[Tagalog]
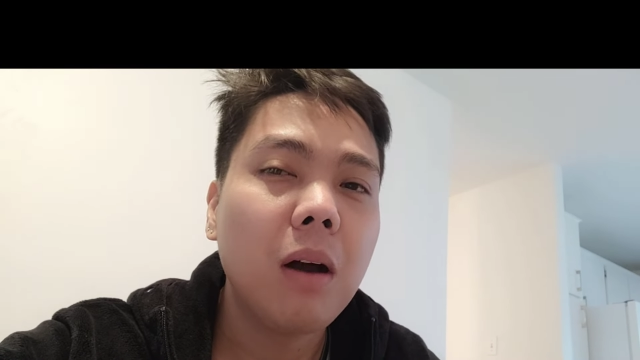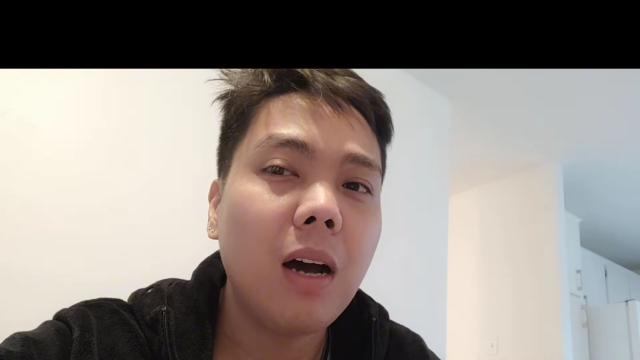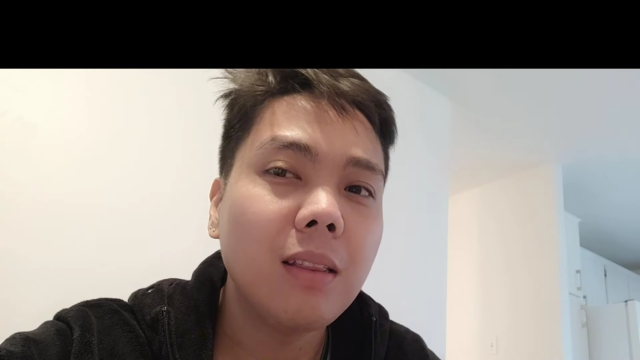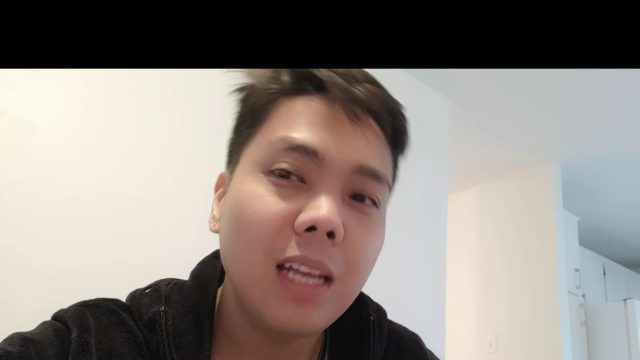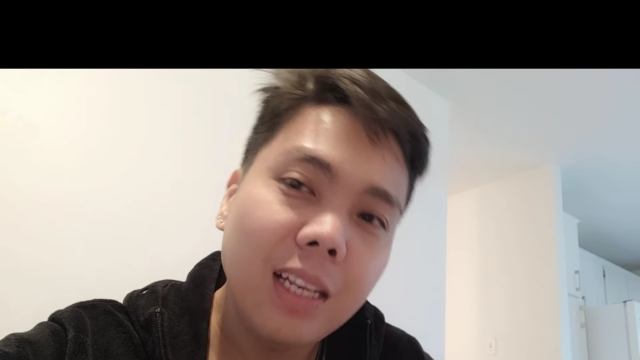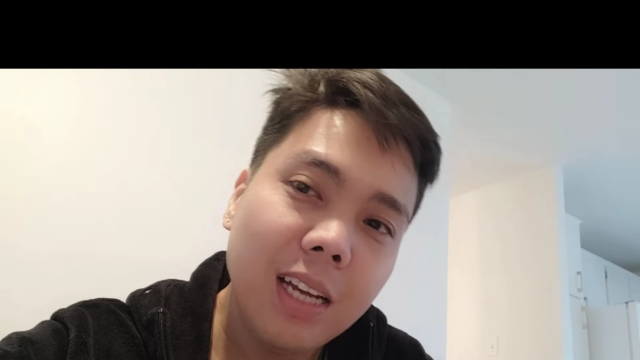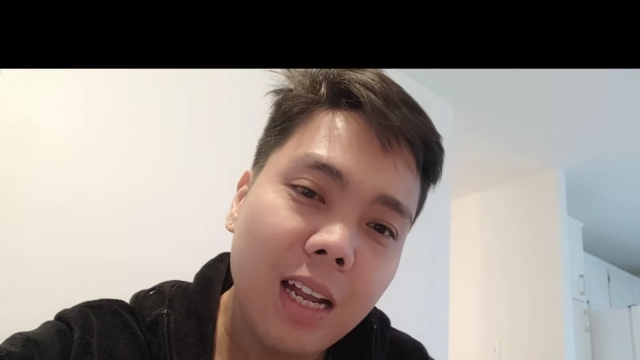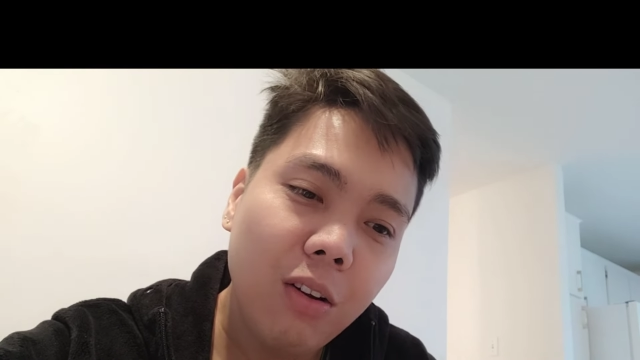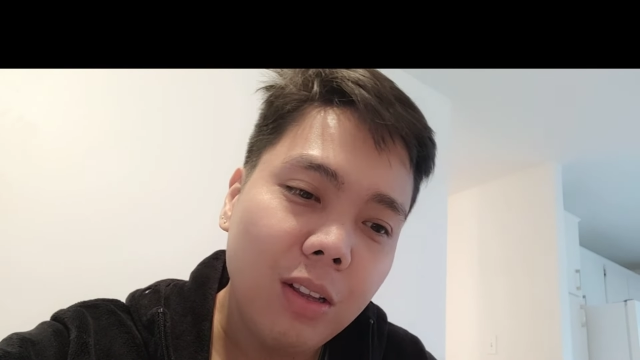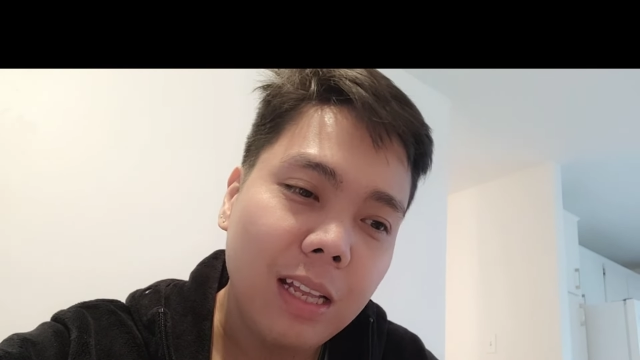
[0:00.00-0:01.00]
mga 10
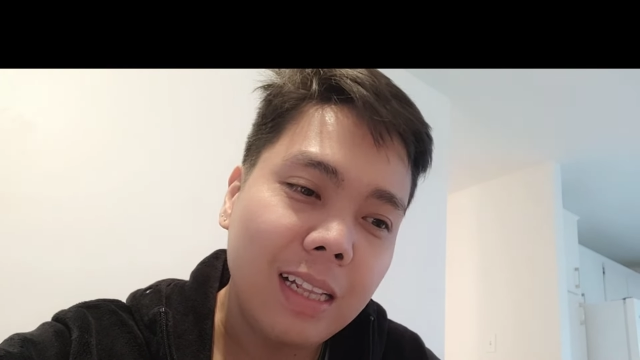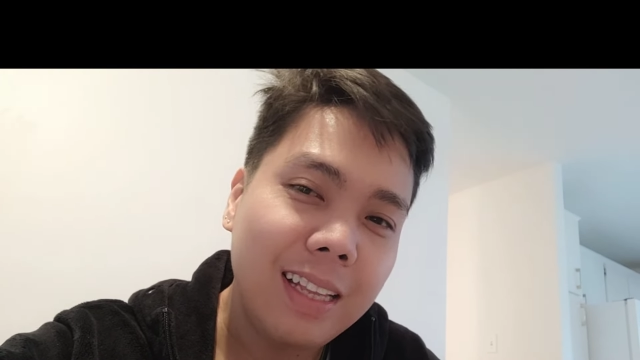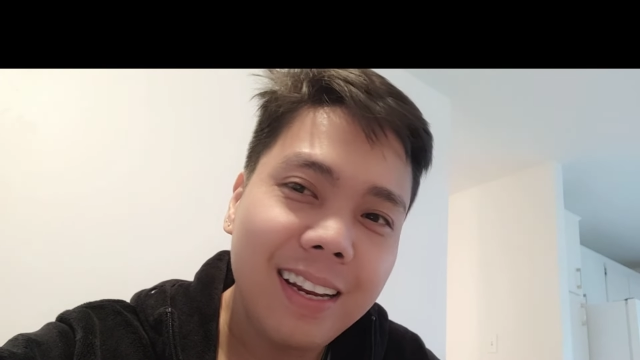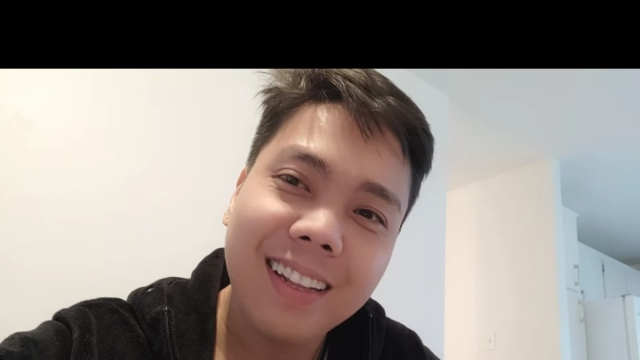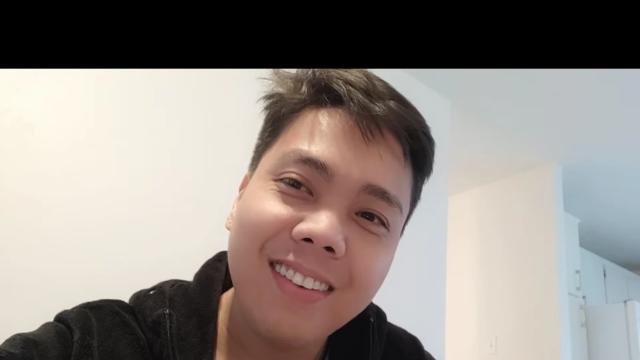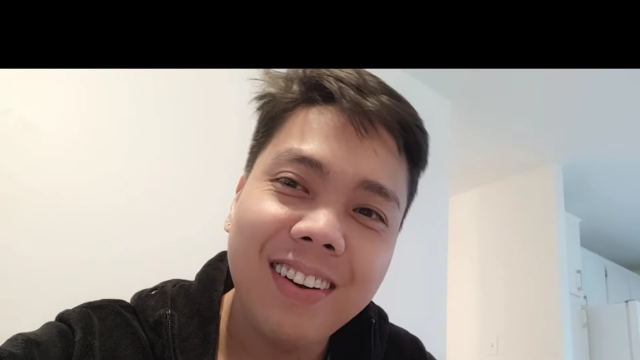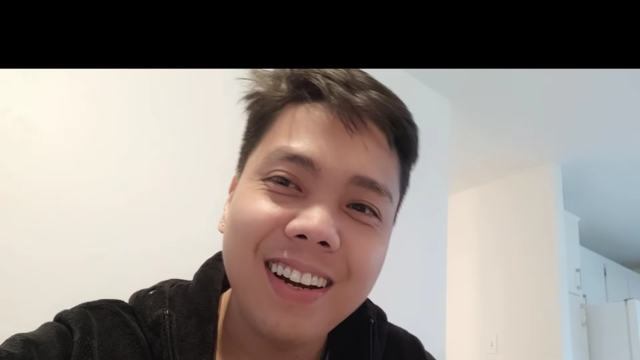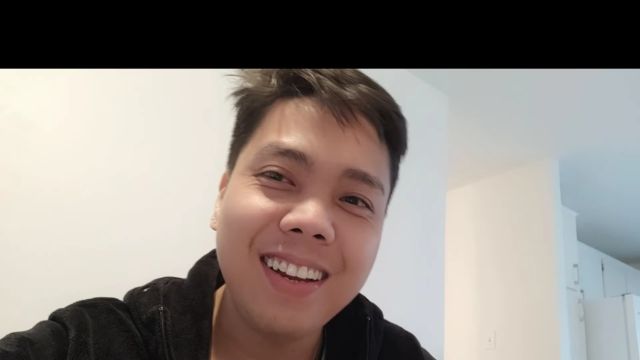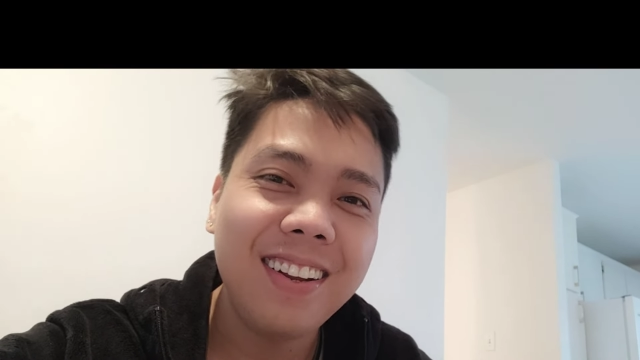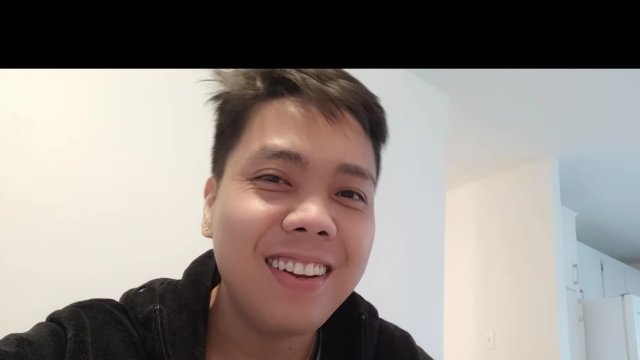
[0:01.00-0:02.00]
yan, 10.30, mga
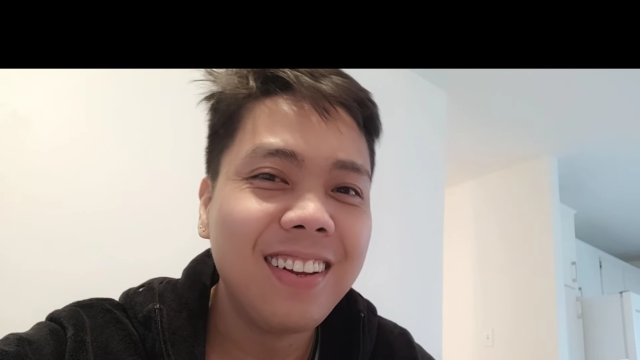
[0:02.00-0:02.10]
ganun.